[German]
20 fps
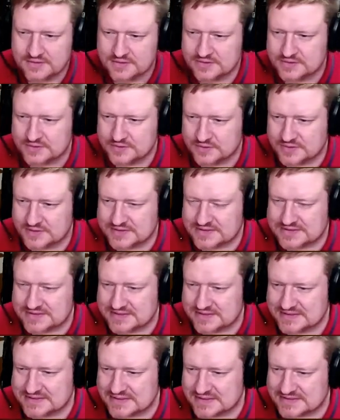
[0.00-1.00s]
So, jetzt
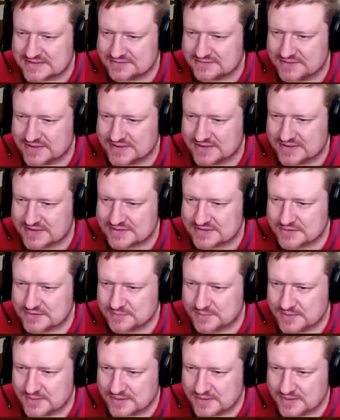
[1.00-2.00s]
setzen wir hier das
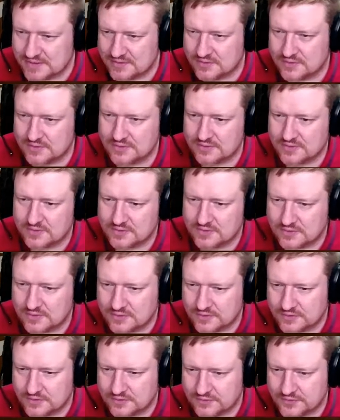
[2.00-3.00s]
nochmal
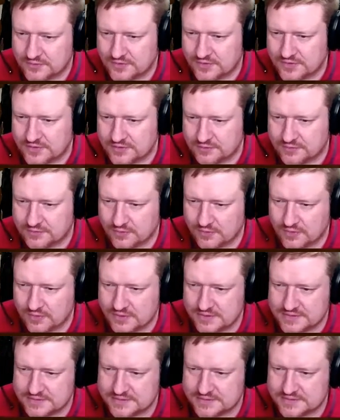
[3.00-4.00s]
auf Set Default.